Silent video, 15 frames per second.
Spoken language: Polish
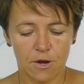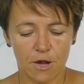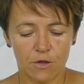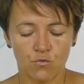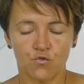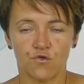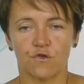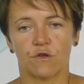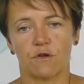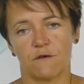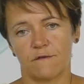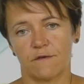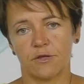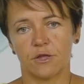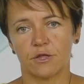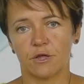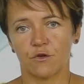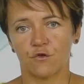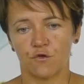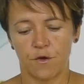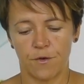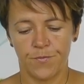lat użytkowania,
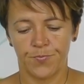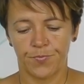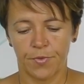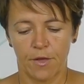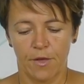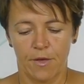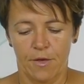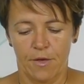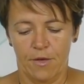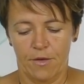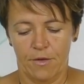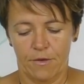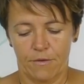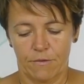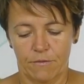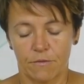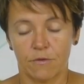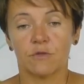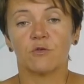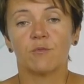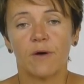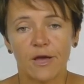także e,
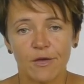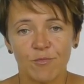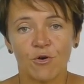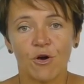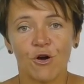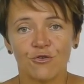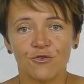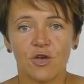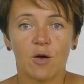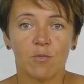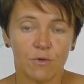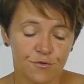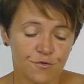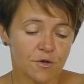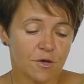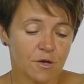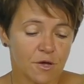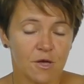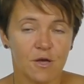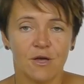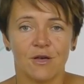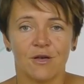dbajmy o nie, a będzie
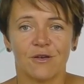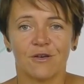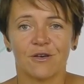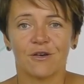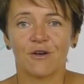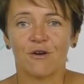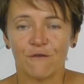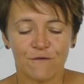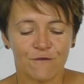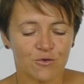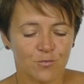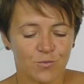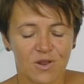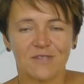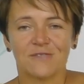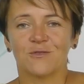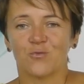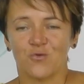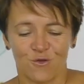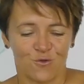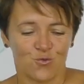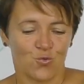komfort pracy
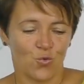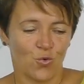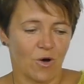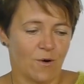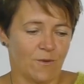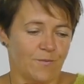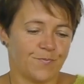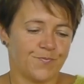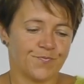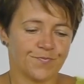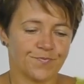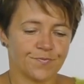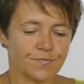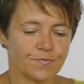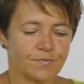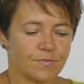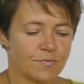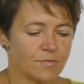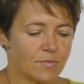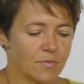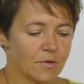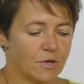przez długo.
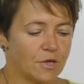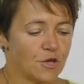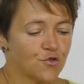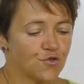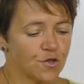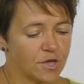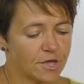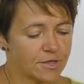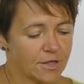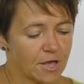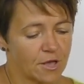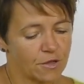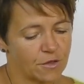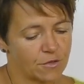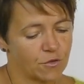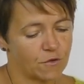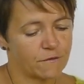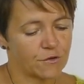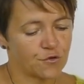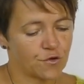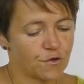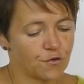I jeszcze jedna
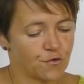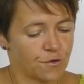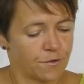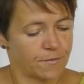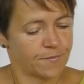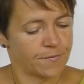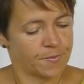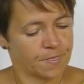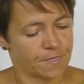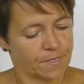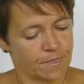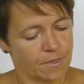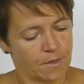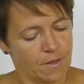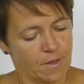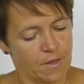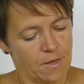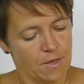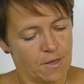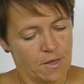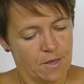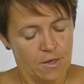nowa rzecz.
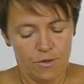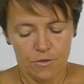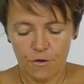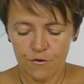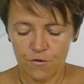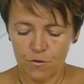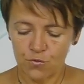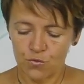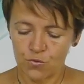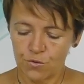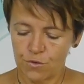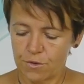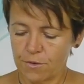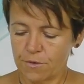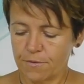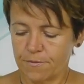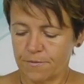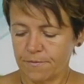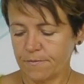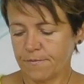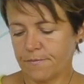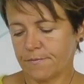To są druty
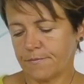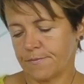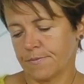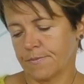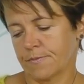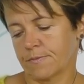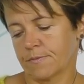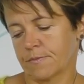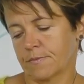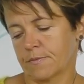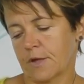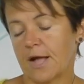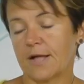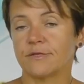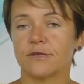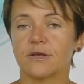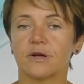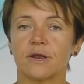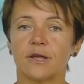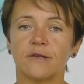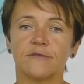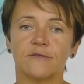Adi
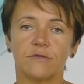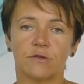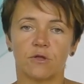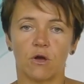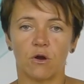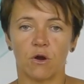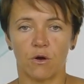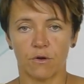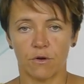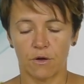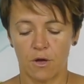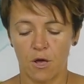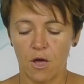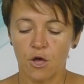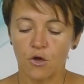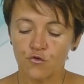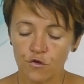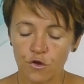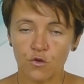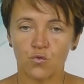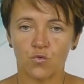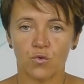Crazy Triolong,
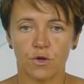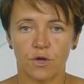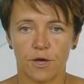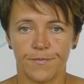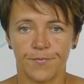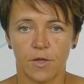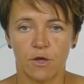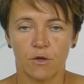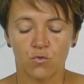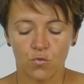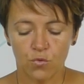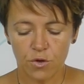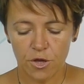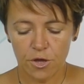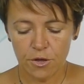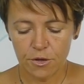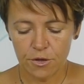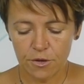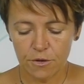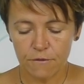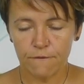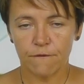czyli długie. Długie
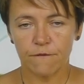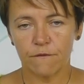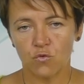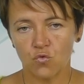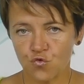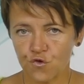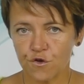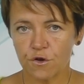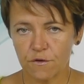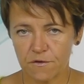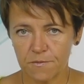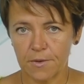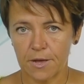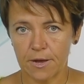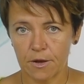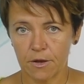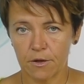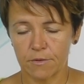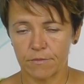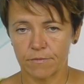i w dużych rozmiarach.